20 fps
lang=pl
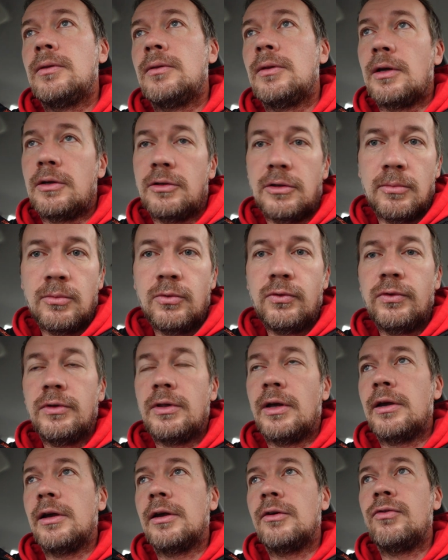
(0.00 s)
Tak się mówi,
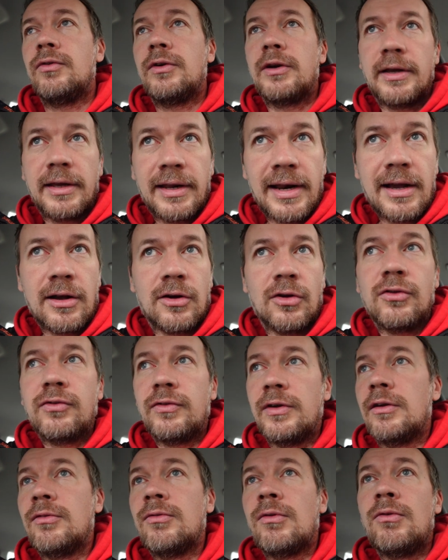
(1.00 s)
tak jak w
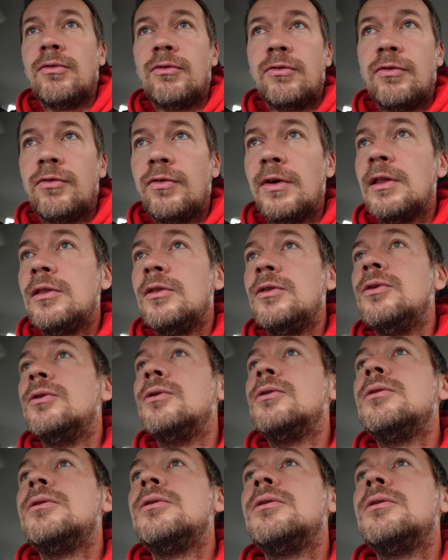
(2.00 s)
Krakowie, w Wiedniu